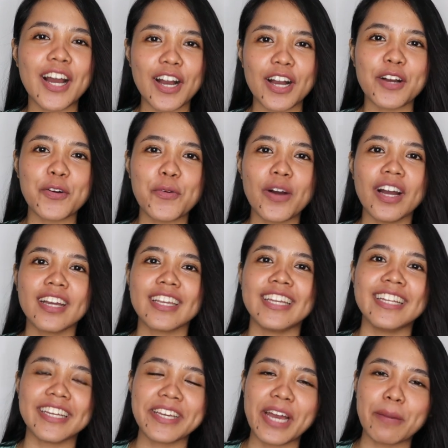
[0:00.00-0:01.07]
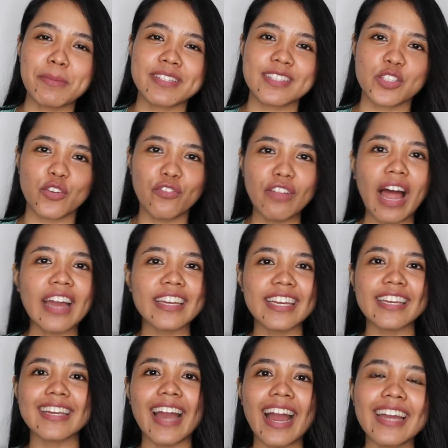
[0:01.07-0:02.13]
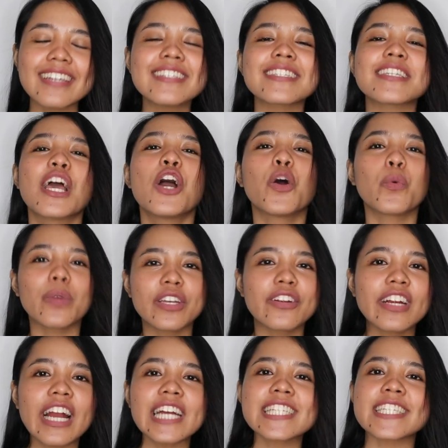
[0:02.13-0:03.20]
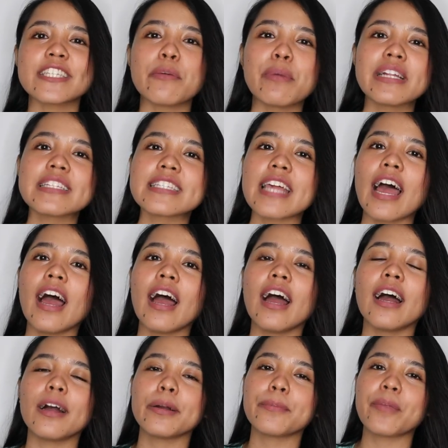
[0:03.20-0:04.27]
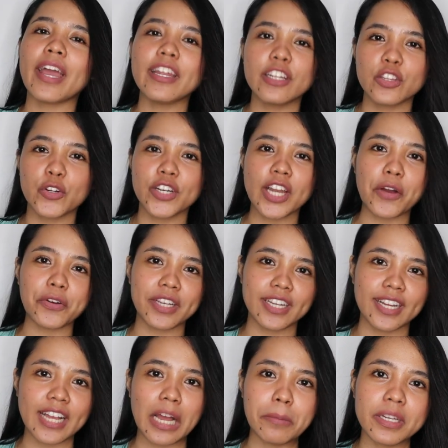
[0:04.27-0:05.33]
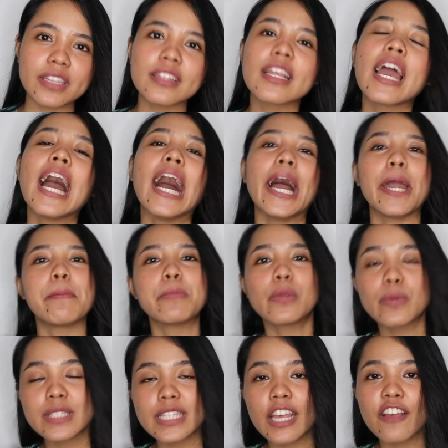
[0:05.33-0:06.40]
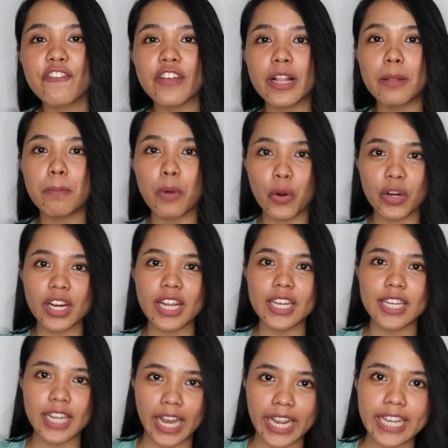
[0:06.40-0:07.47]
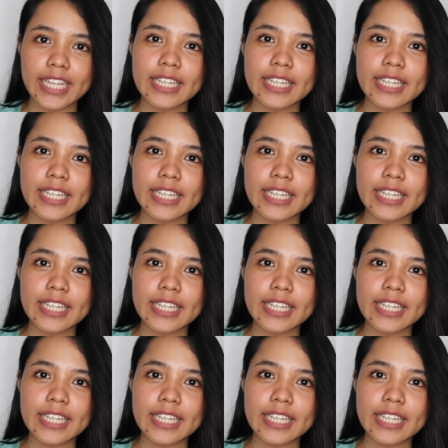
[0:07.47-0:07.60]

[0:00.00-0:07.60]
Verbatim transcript: lang ako ang ginagamit sa vlogging, guys. With regards naman sa editor na akong ginagamit, I'm using Filmora 9.